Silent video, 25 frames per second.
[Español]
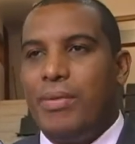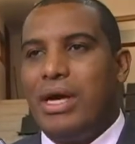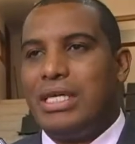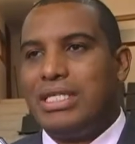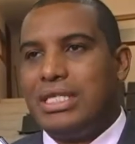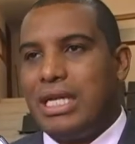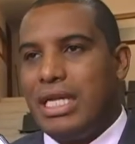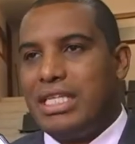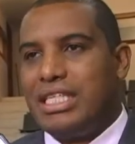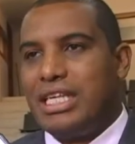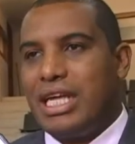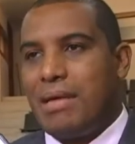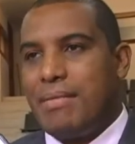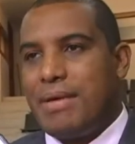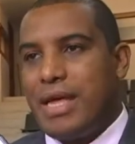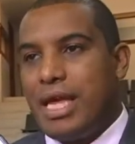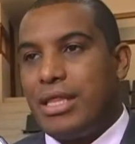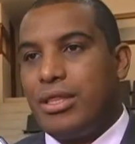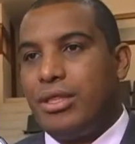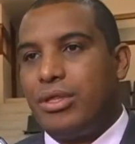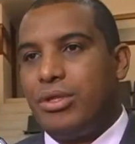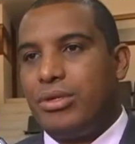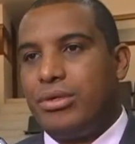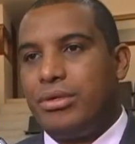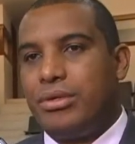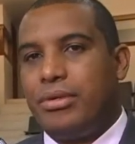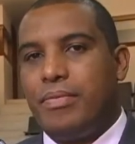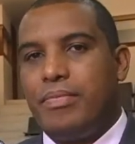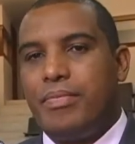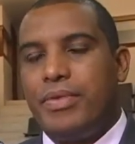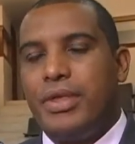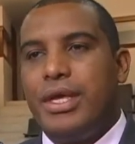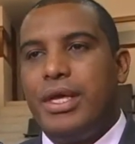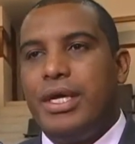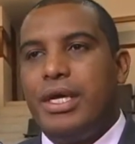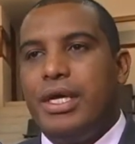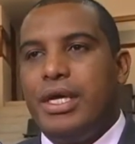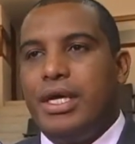pávido, navido,
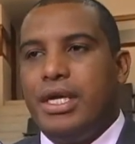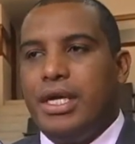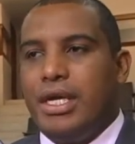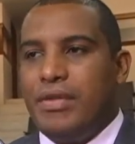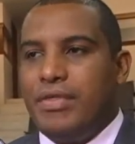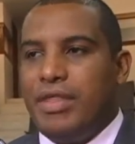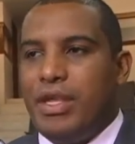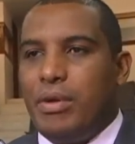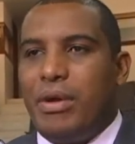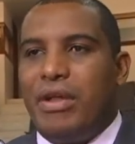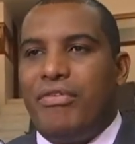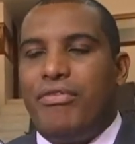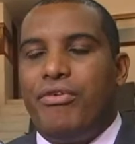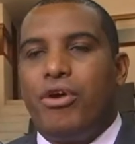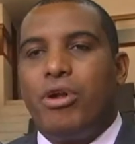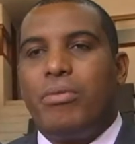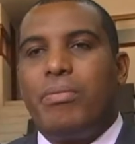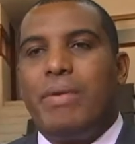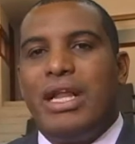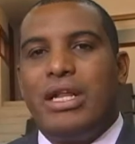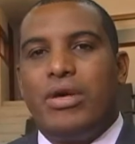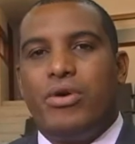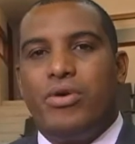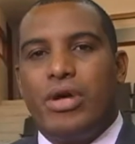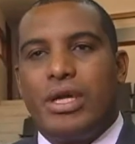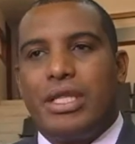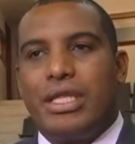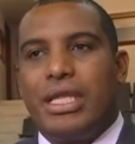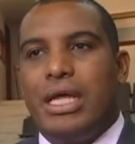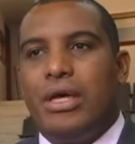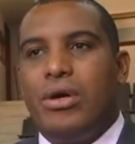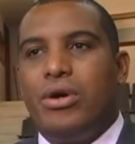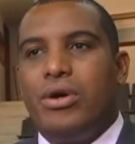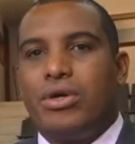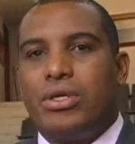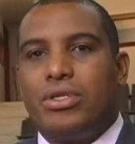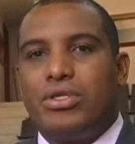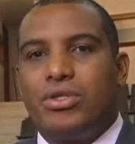blanco,
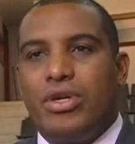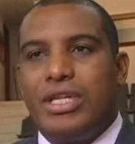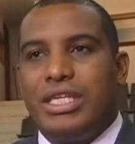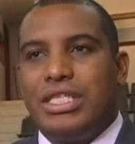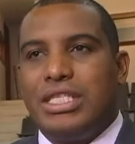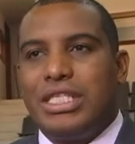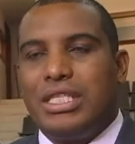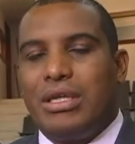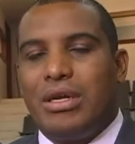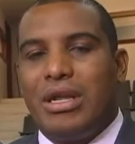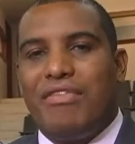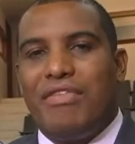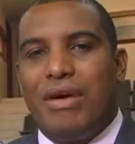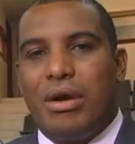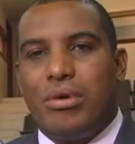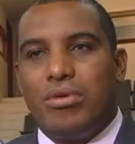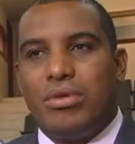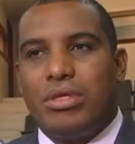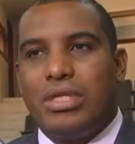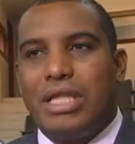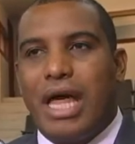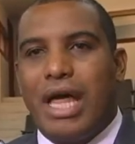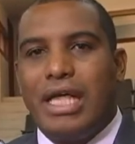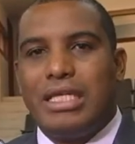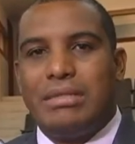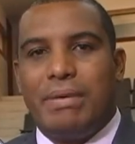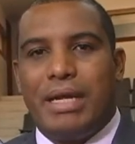blanco, blanco.